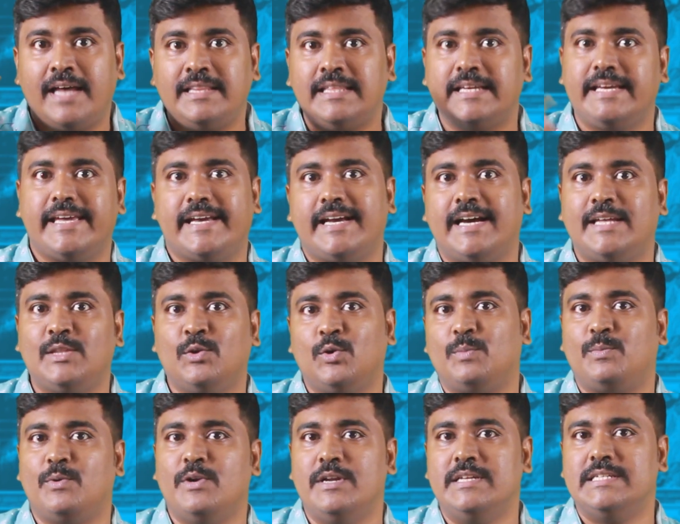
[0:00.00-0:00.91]
காது கேட்காத
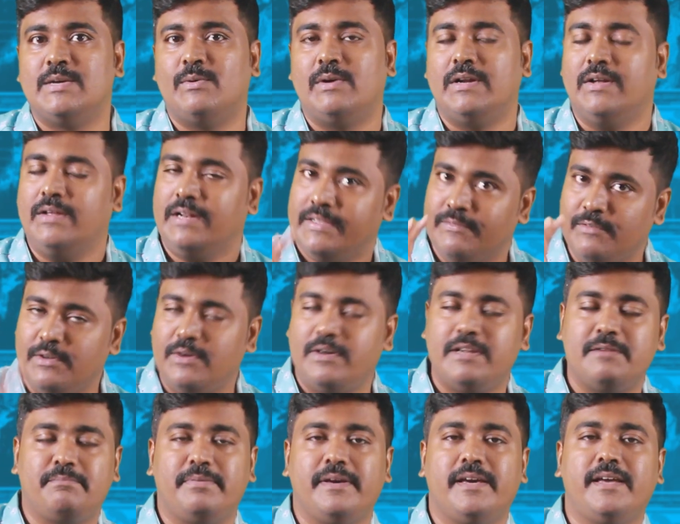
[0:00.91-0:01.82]
ஒரு போலீஸ் அவர்
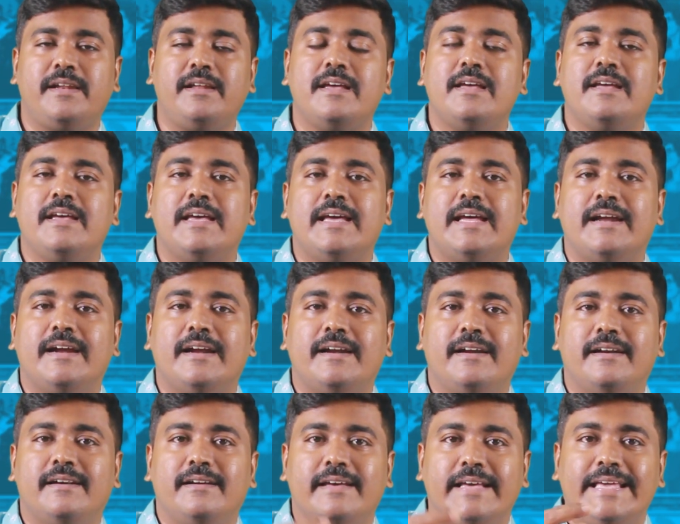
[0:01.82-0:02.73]
இவரோட பெயர்
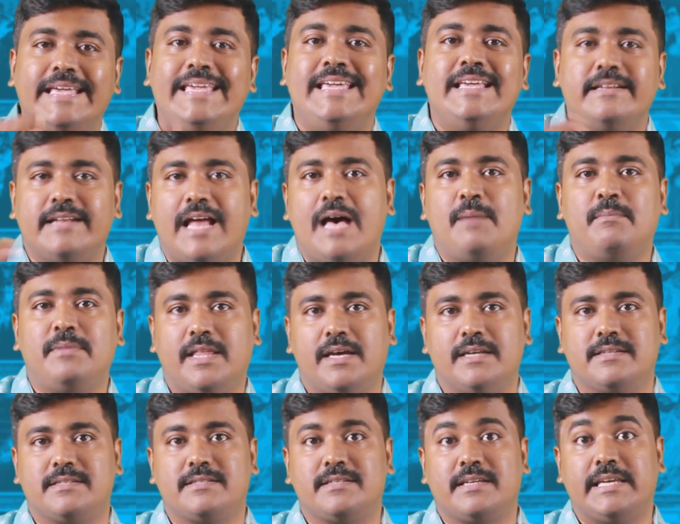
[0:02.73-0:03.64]
இ
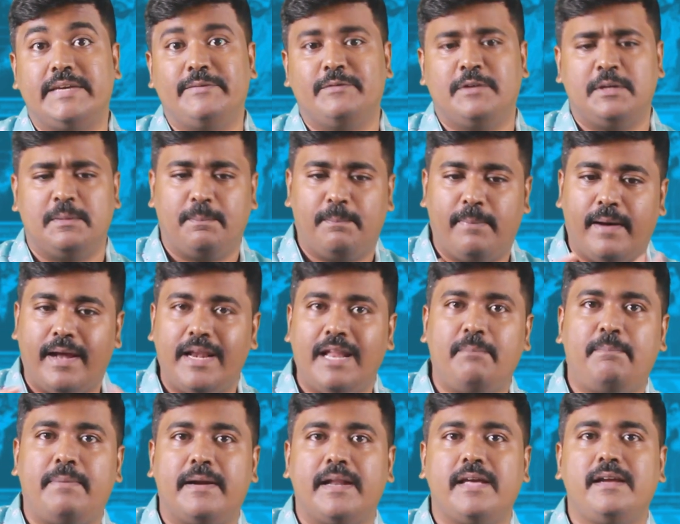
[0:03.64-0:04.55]
ராமதாஸ் இவர்
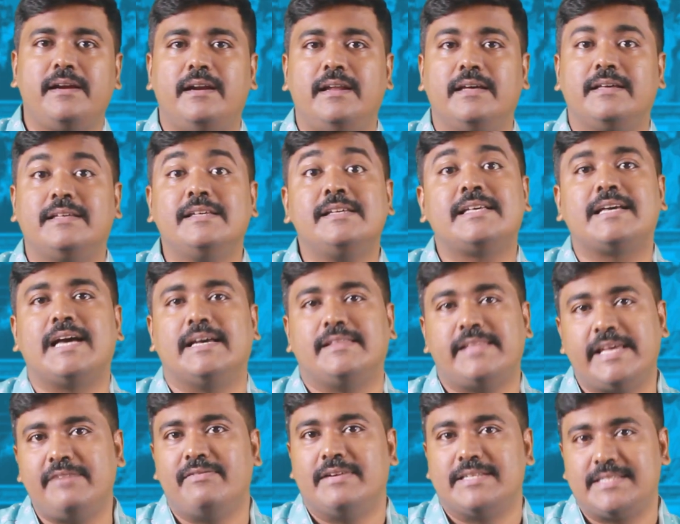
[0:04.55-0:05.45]
பல படங்களுக்கு
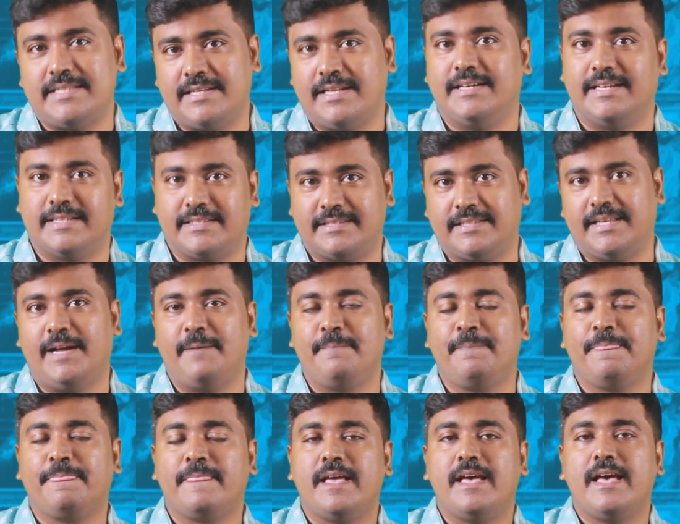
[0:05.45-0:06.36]
கதை வசனகர்த்தா
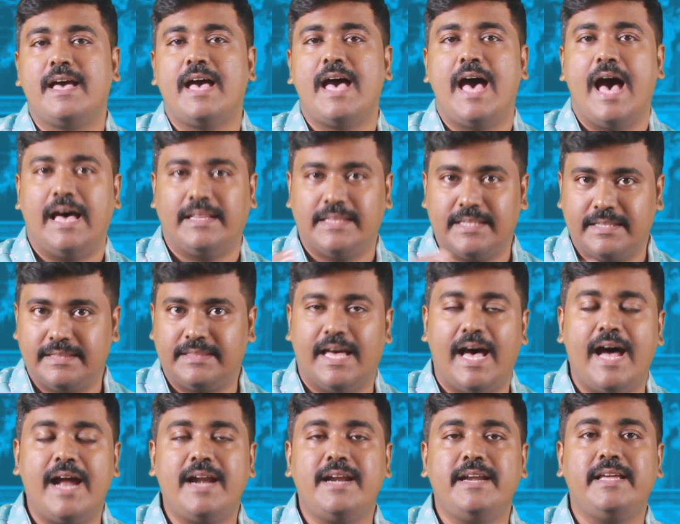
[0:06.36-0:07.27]
அதை
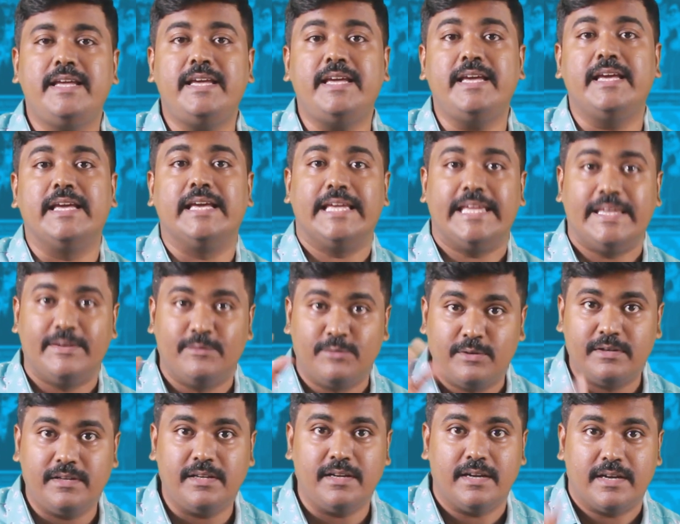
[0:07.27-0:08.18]
தாண்டி
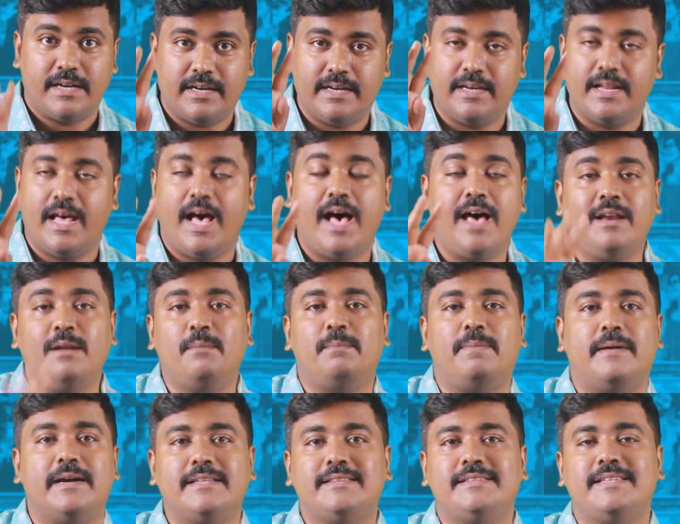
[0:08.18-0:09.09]
இவர் நாலு
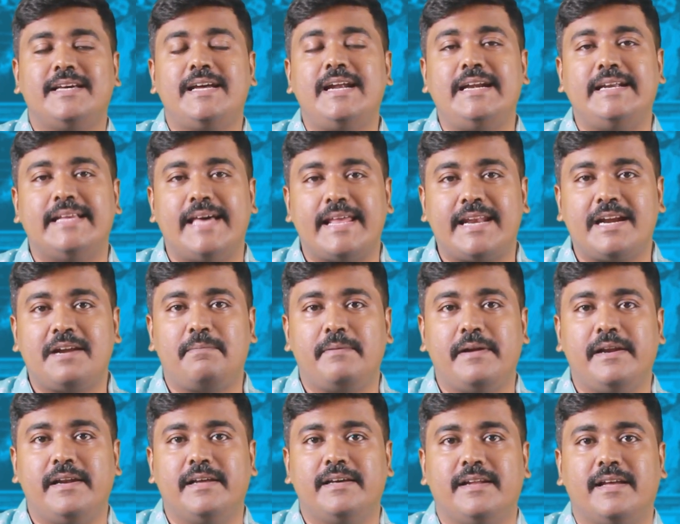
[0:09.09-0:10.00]
படத்தை டைரக்ட்
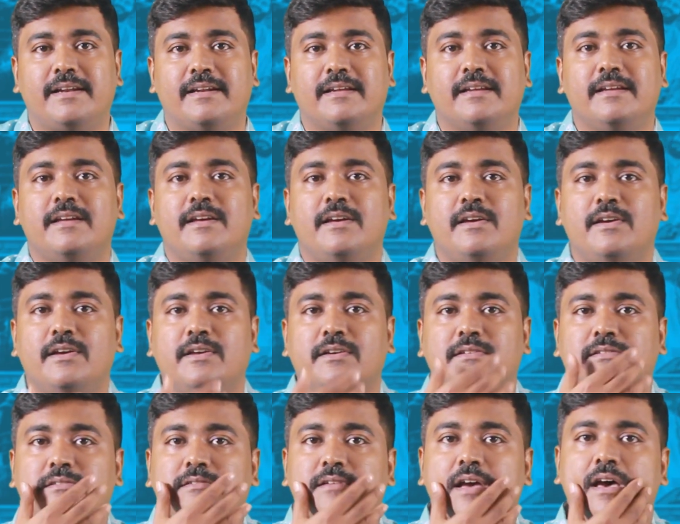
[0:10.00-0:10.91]
பண்ணியிருக்கிறாரு
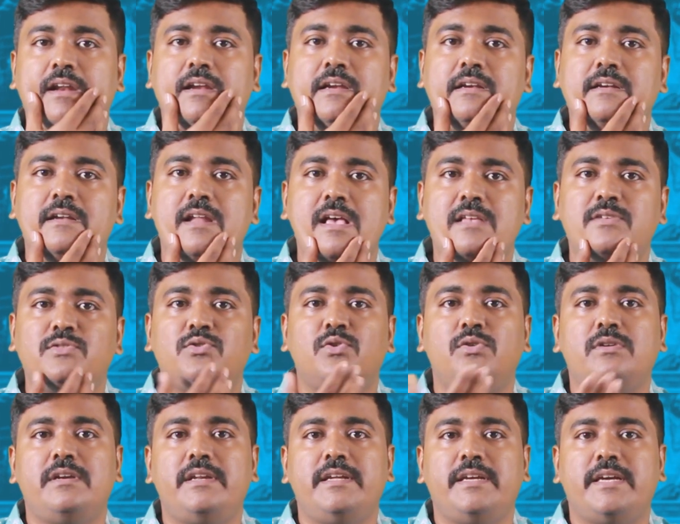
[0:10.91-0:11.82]
சார் என்ன
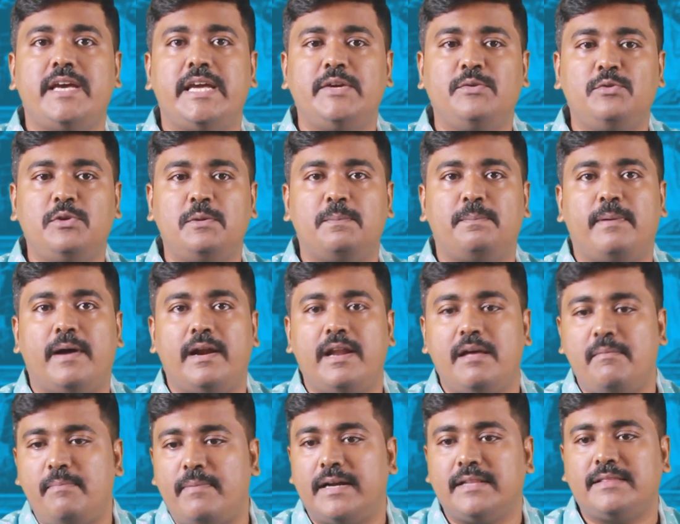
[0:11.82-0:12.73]
சொல்கிறீங்க இவர் பல
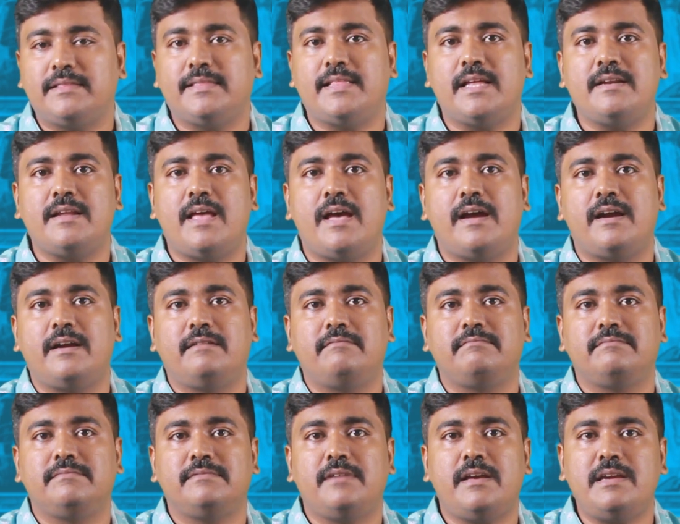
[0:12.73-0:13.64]
படத்தில் நாங்கள்
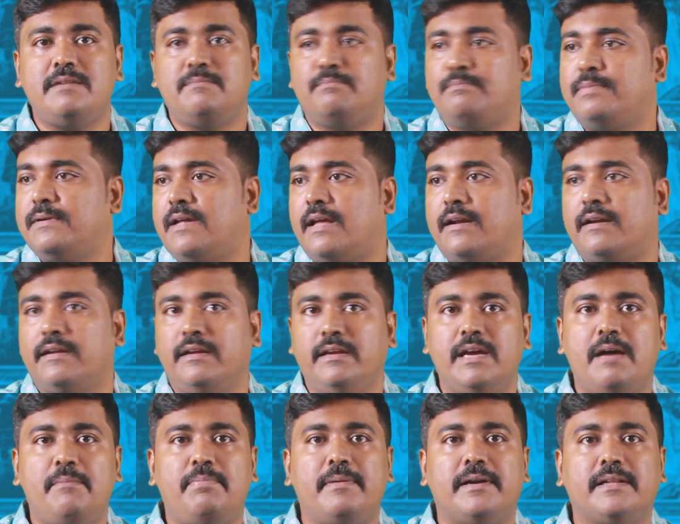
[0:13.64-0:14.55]
இப்போ
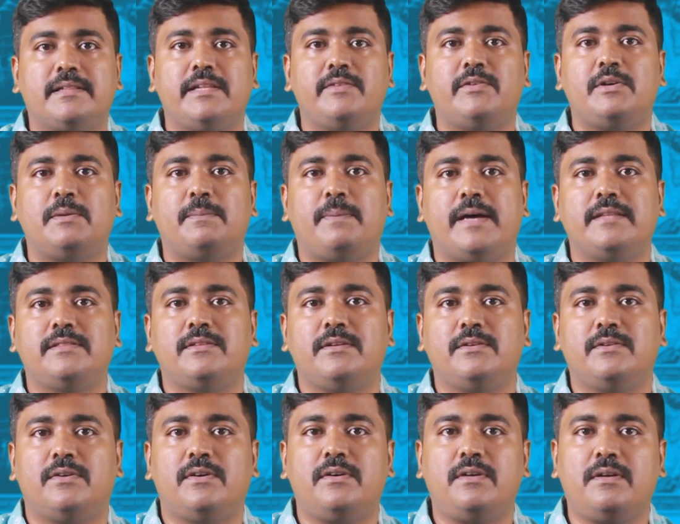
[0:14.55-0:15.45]
நிறையா படத்தில் இவர்
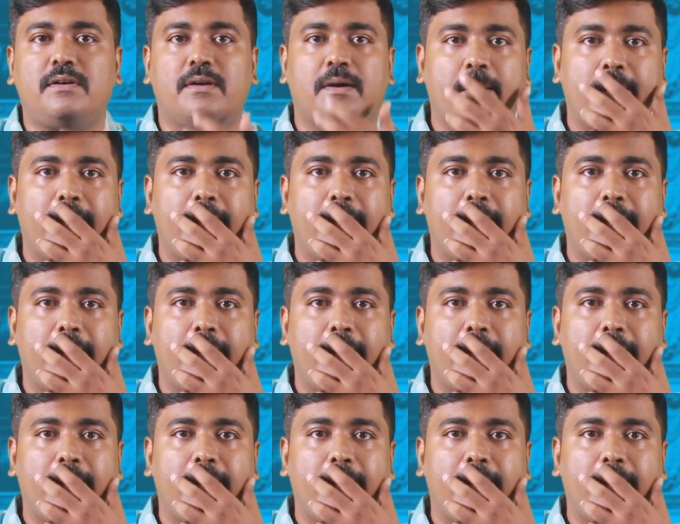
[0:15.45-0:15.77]
பார்த்துருக்கோம்